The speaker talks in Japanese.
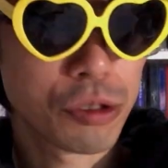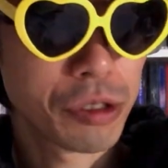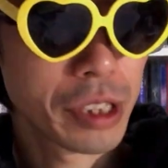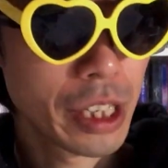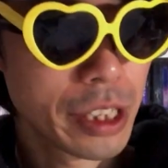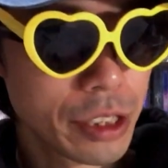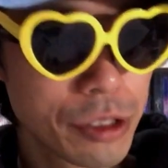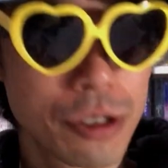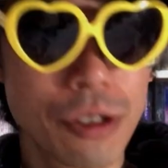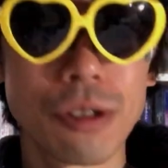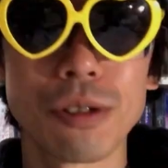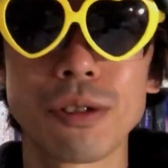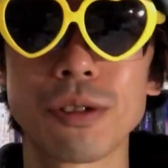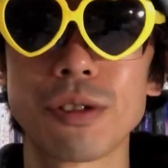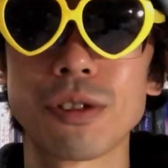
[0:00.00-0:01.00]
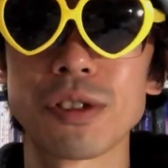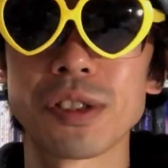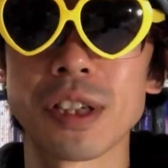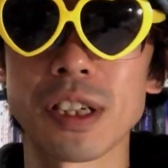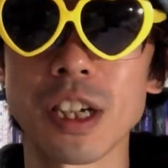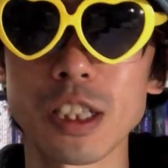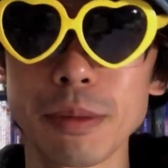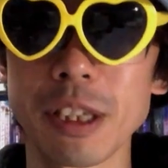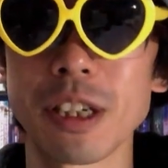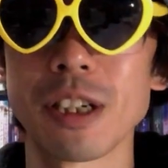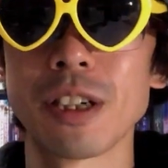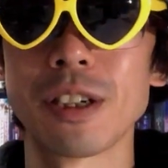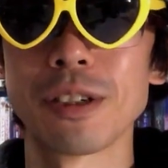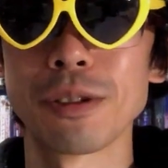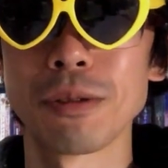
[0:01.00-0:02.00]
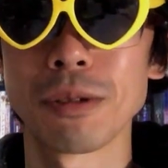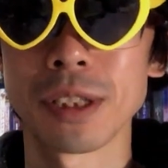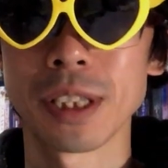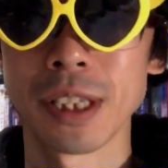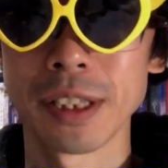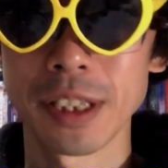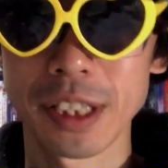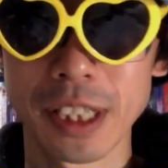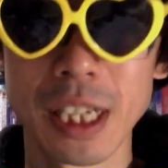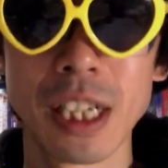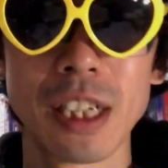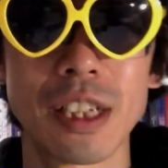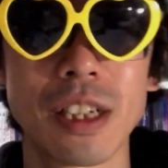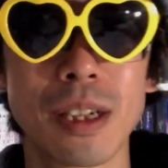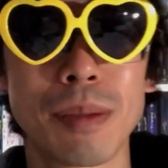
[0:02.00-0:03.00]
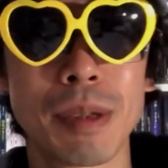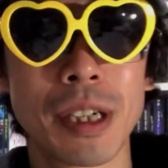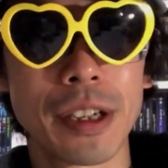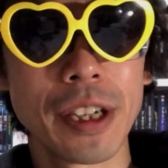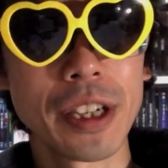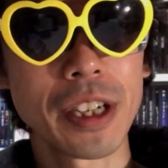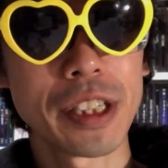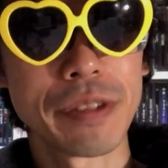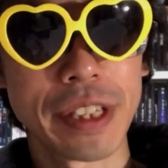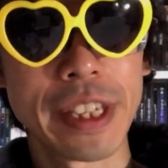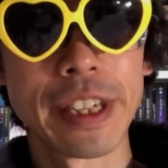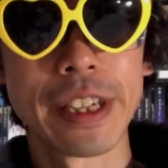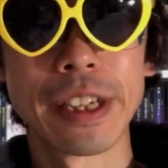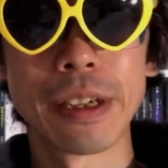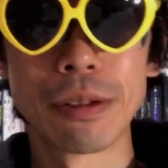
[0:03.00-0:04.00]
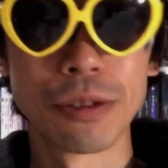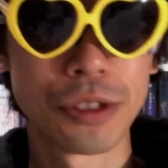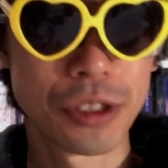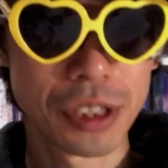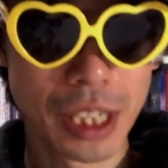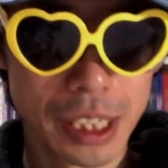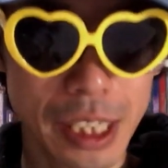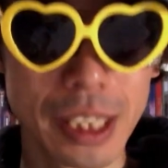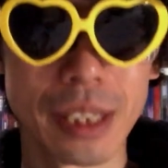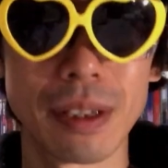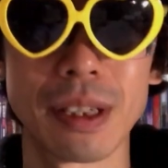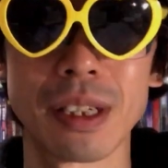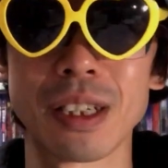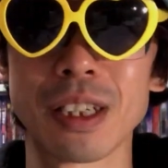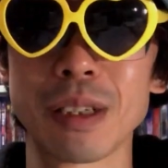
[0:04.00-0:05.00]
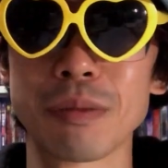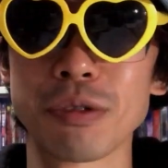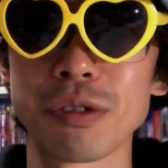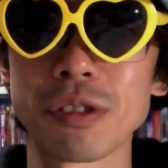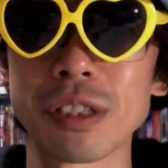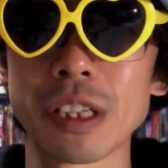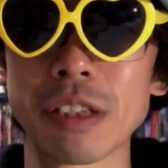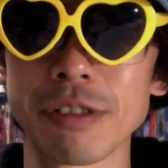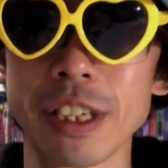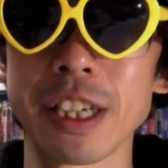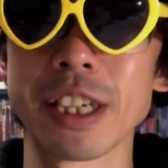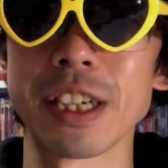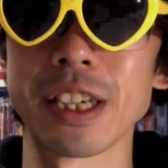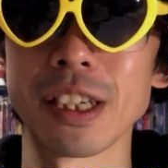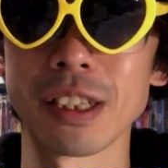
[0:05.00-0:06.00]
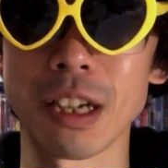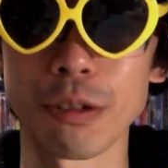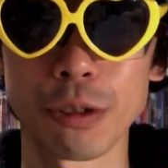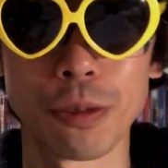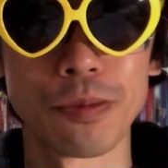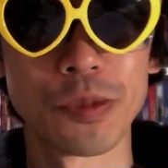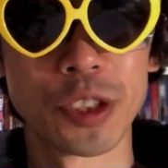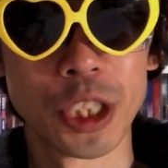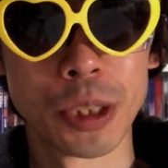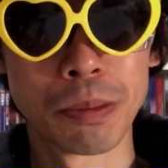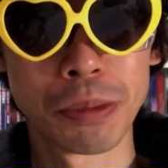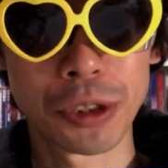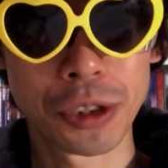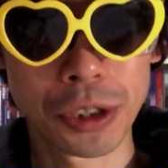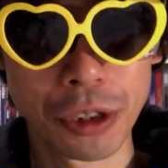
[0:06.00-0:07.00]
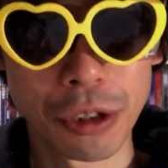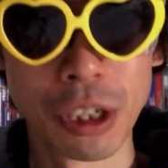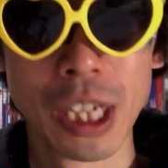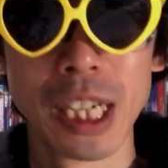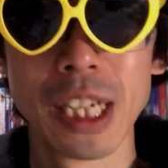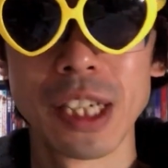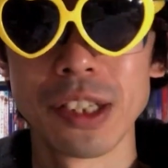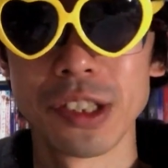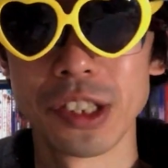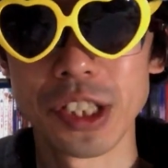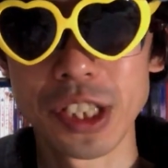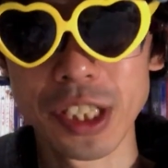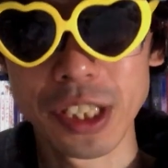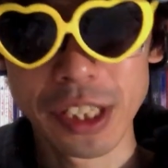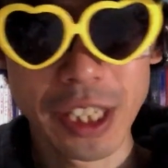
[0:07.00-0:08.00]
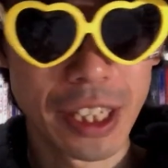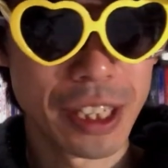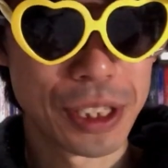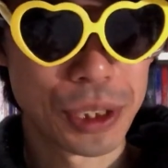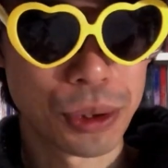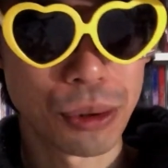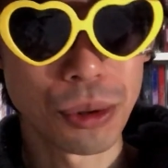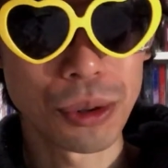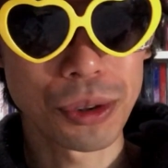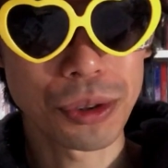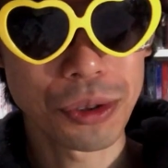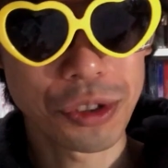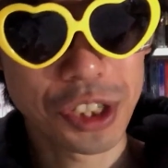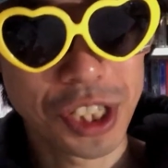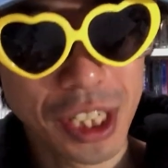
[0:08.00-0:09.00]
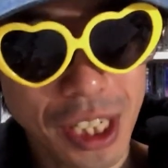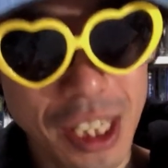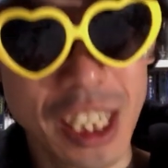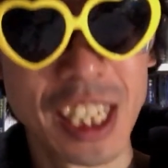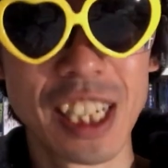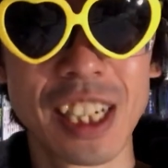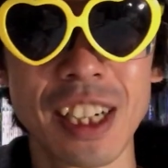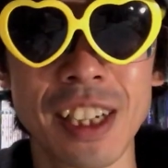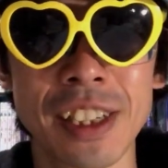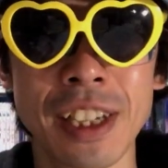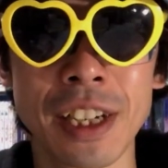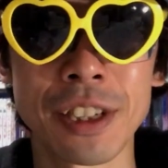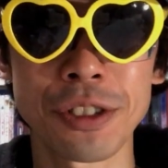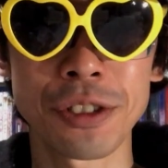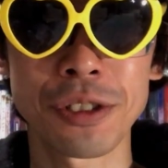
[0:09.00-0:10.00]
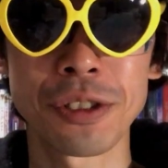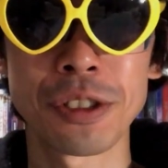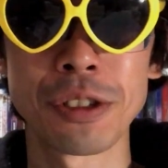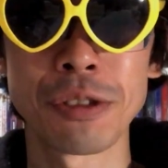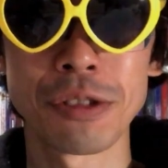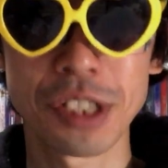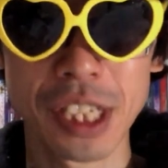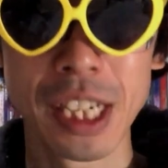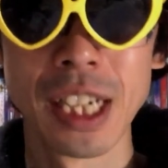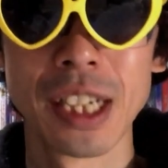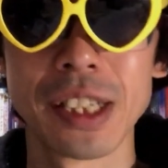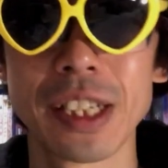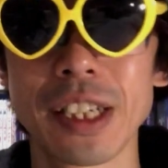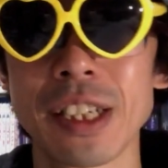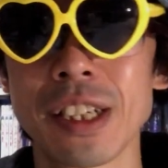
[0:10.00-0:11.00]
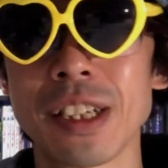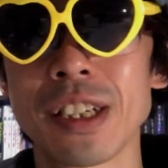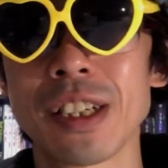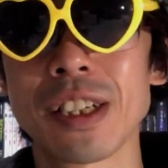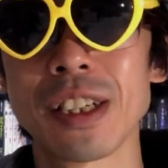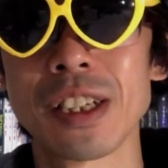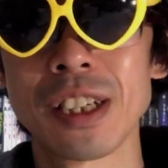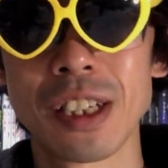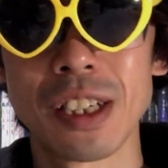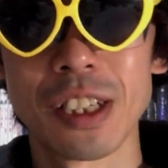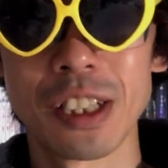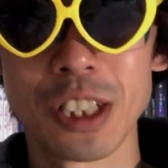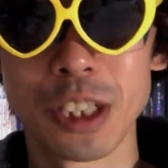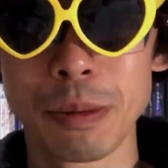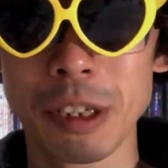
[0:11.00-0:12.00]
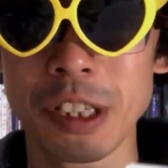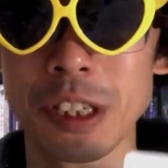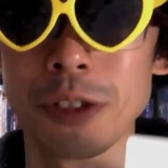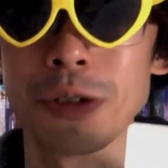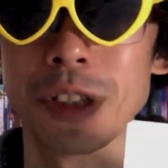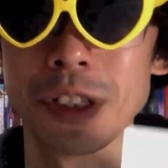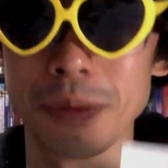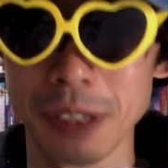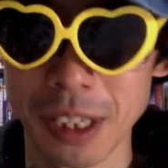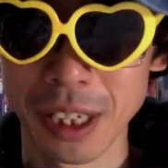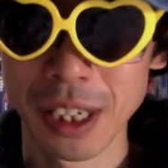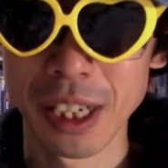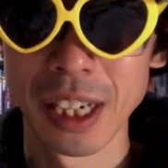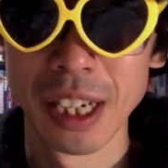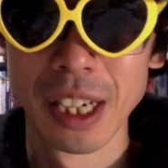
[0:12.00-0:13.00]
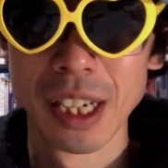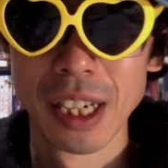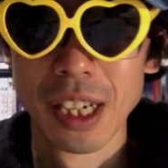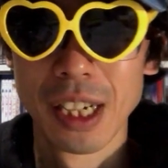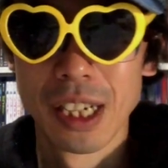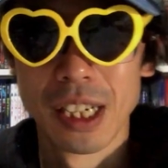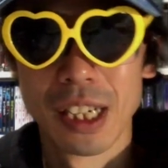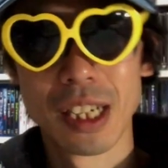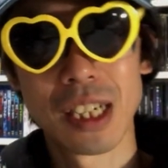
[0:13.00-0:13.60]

ブックナー役の榊原涼子さんですが、あまあ、映画にはね、えー、映らない、えー、ブックナーのね、えー、過去の人物像、自身で、えー、想像しながらあ役作りをして、で、えー芝居したそうですよね。い